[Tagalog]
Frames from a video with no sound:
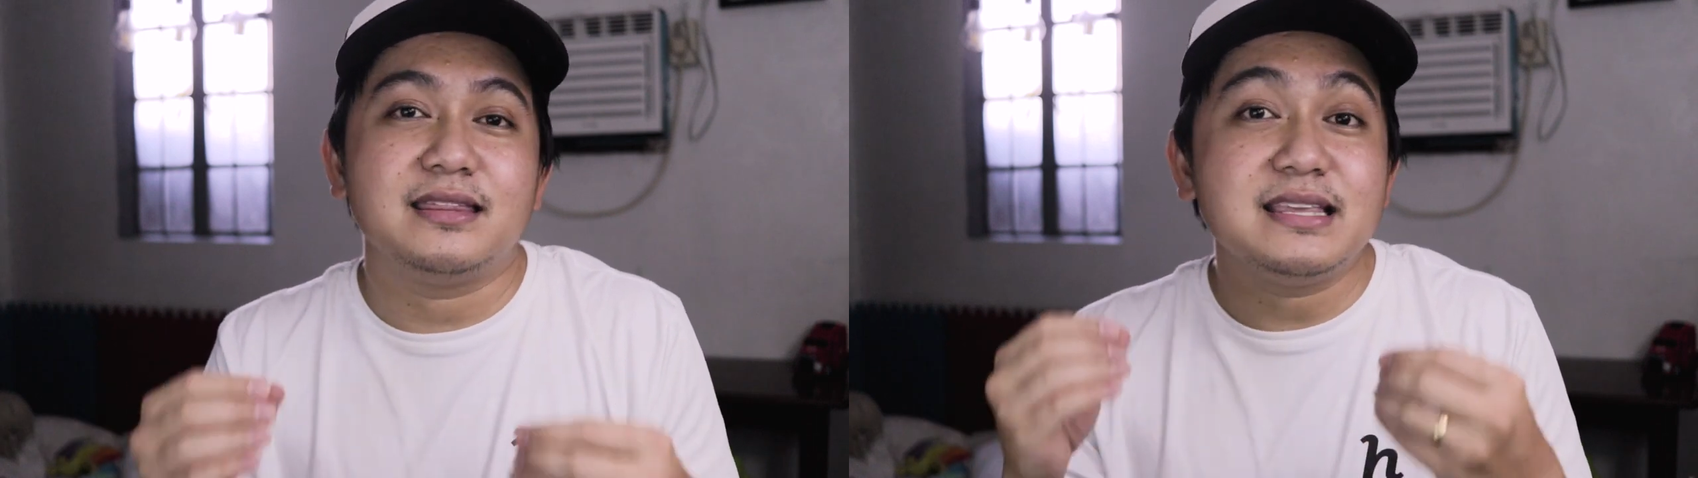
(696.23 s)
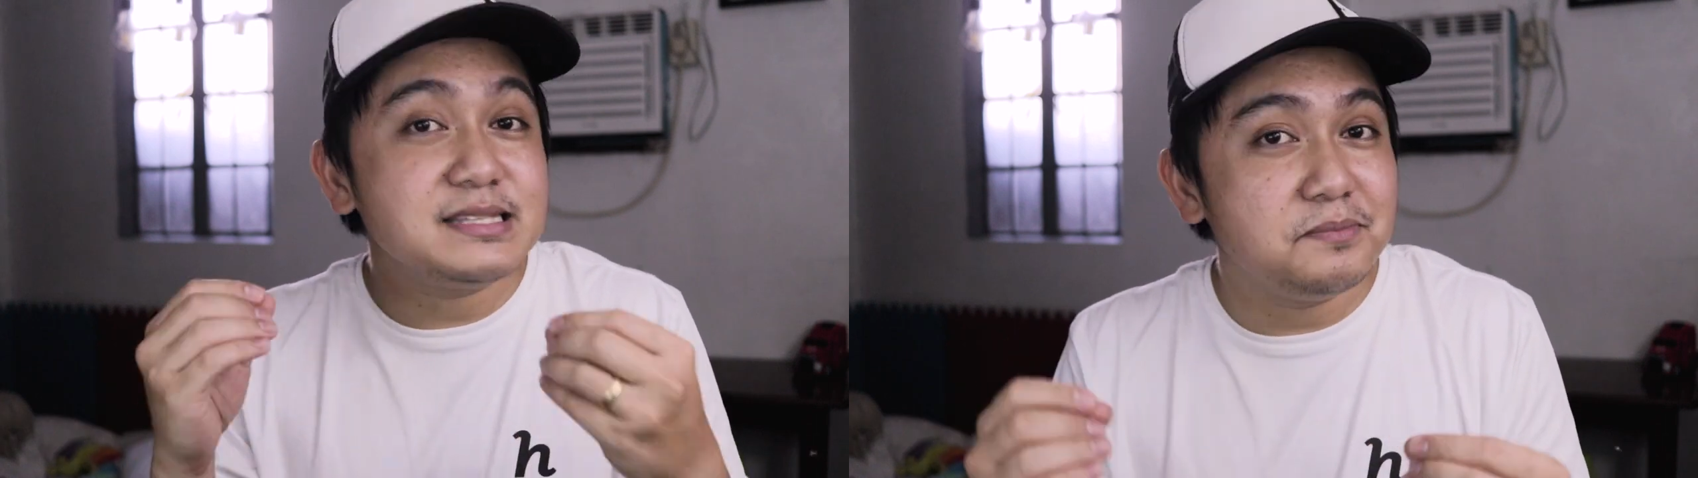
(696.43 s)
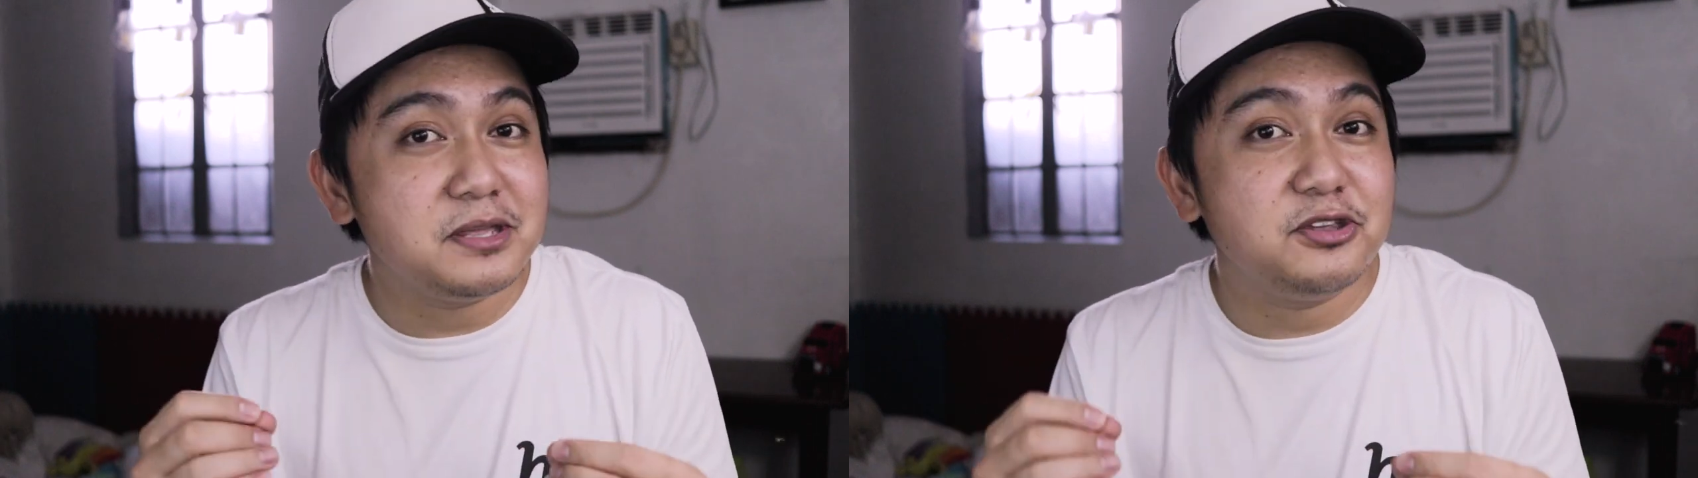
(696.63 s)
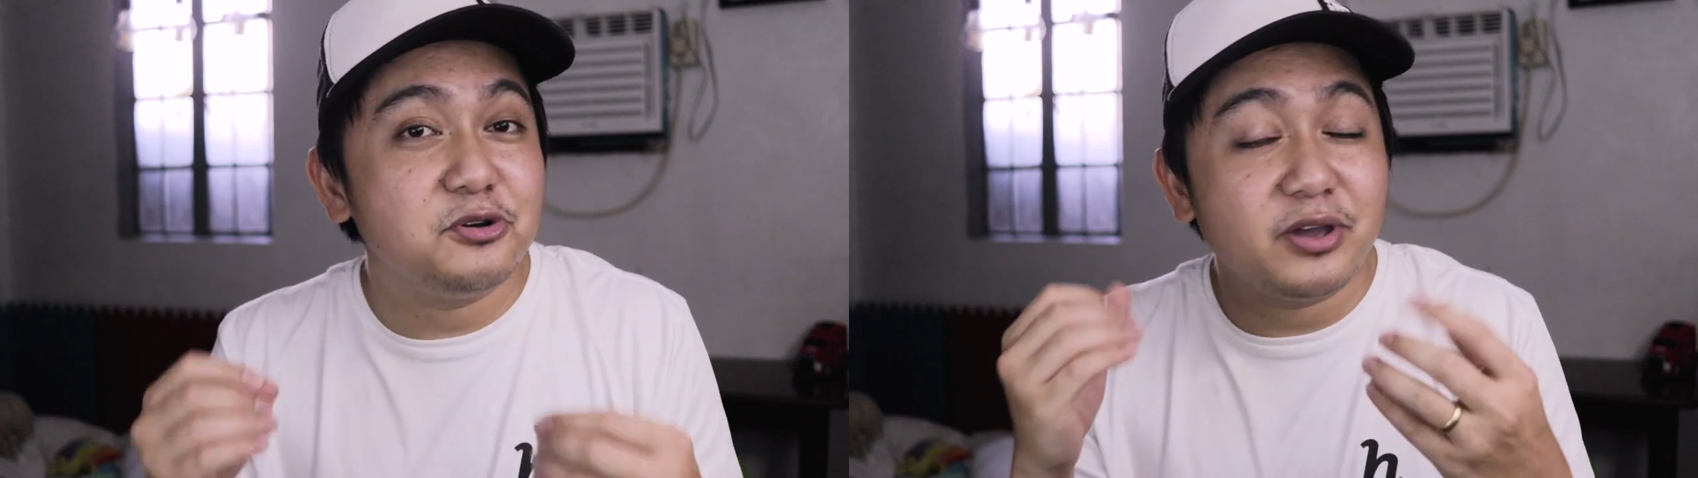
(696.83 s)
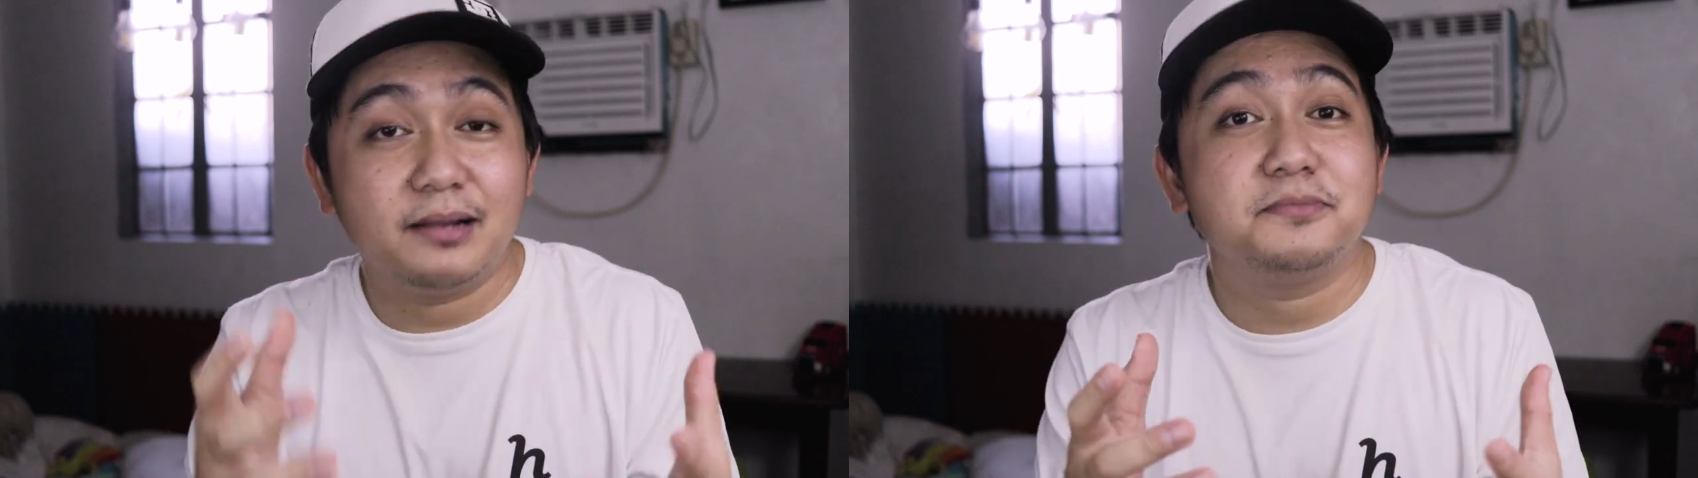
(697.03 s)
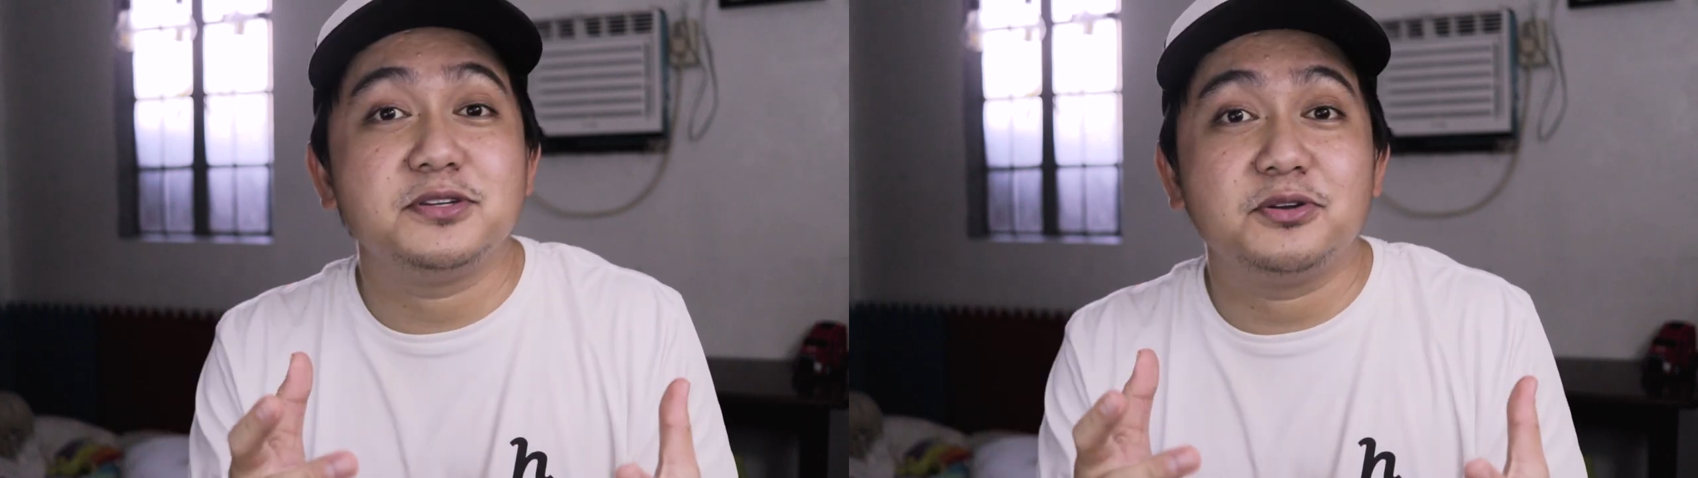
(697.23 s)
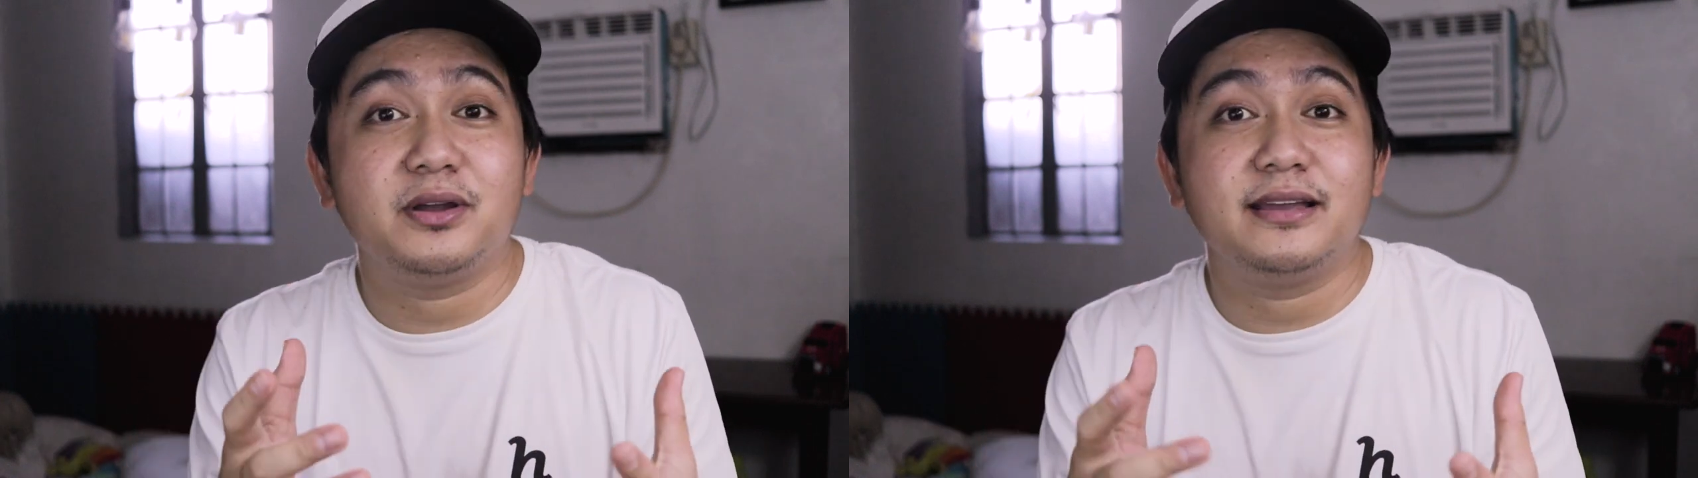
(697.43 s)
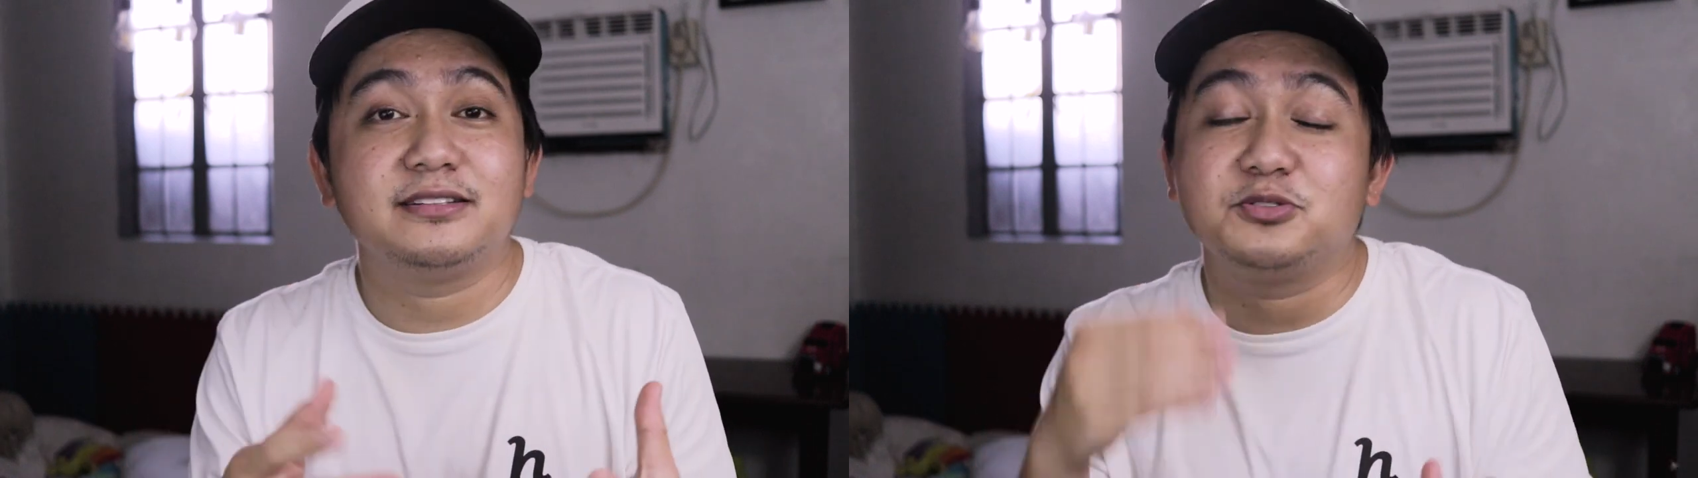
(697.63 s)
this video helps you
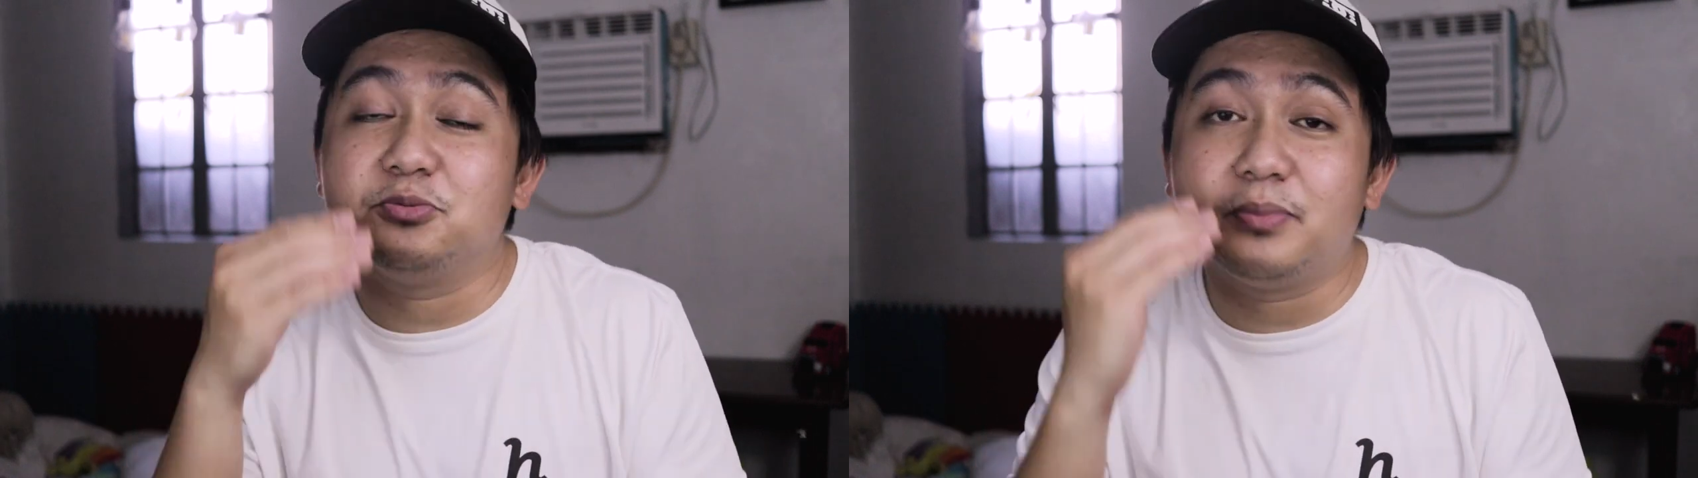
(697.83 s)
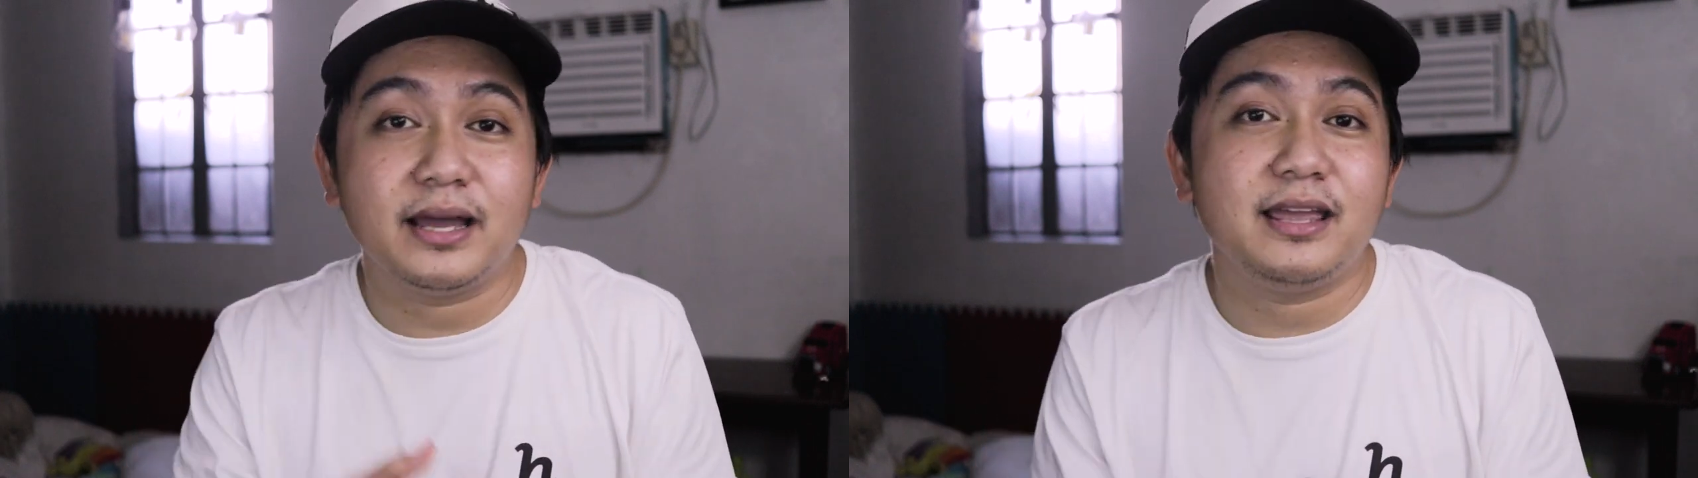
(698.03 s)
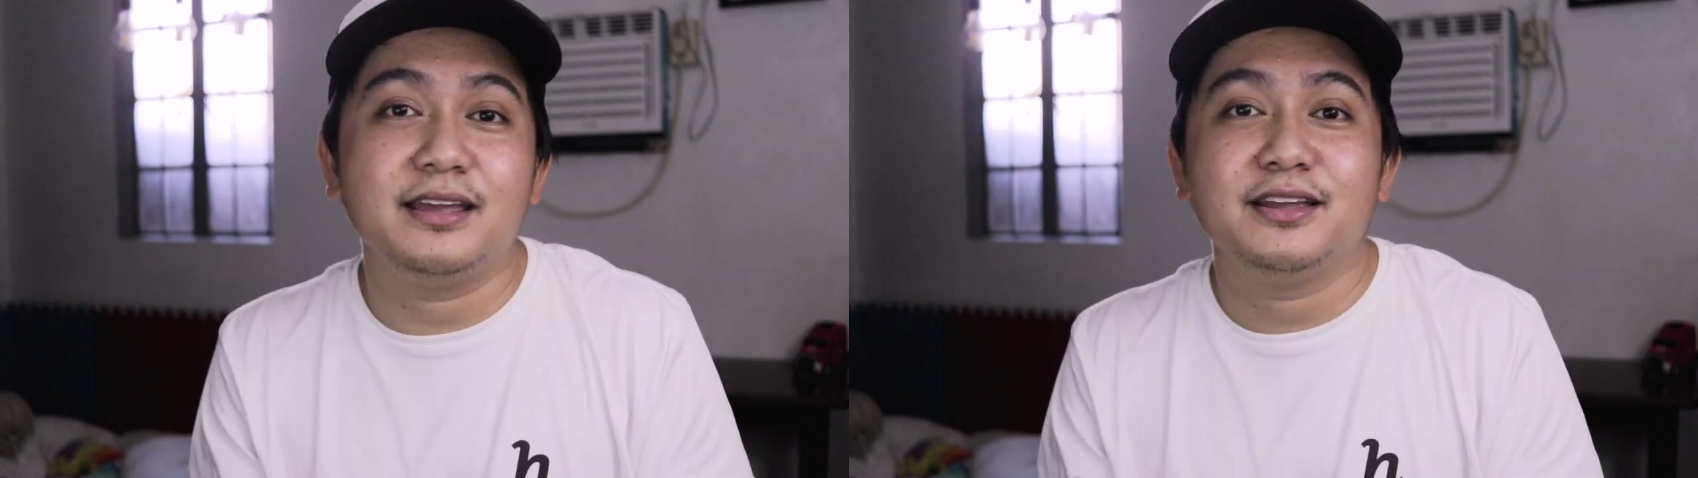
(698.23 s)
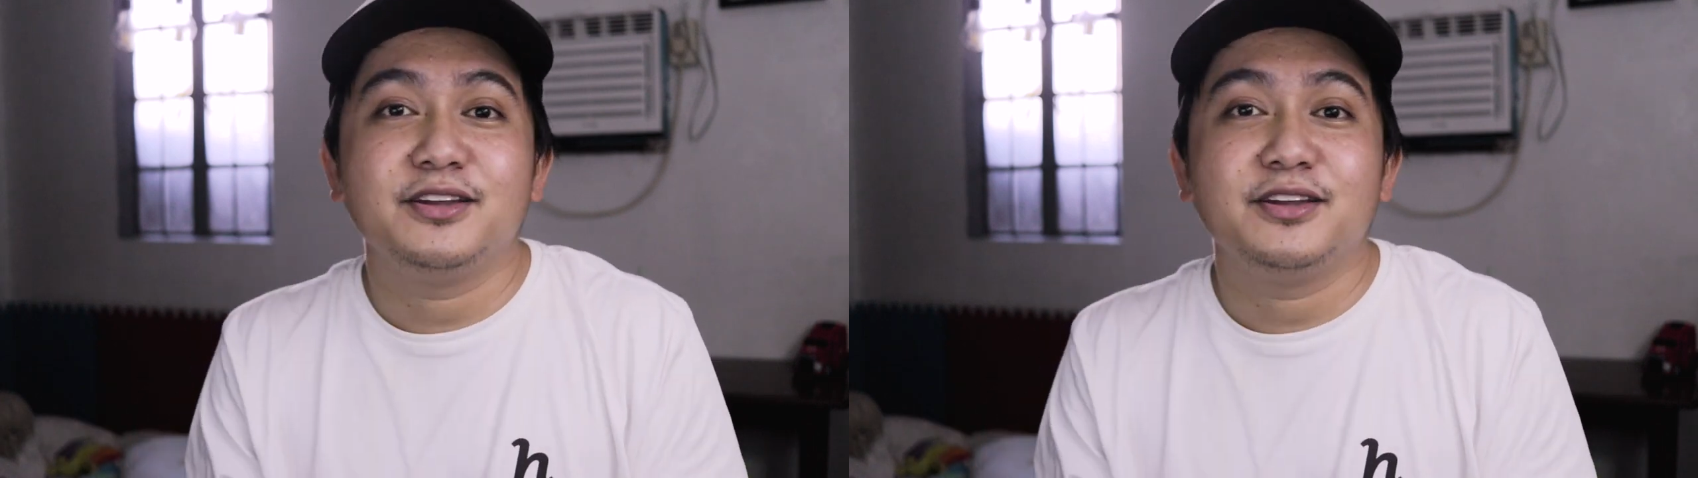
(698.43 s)
guys to buy